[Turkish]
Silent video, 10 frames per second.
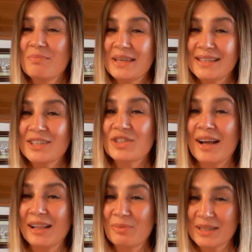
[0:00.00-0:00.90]
Mesajı
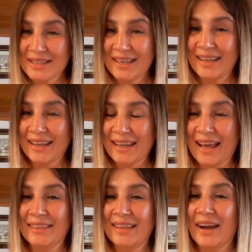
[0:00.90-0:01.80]
alması
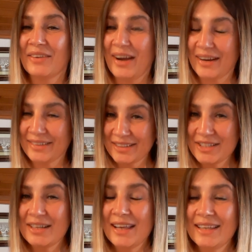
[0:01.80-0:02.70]
gerekenler
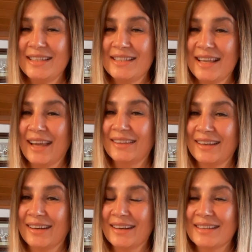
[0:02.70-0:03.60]
vardır
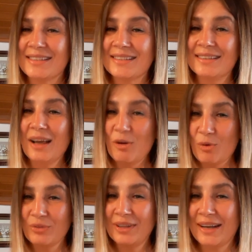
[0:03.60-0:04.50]
izleyenler arasında.
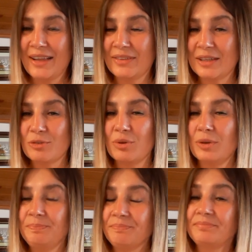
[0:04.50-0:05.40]
Onları anlatıyorum.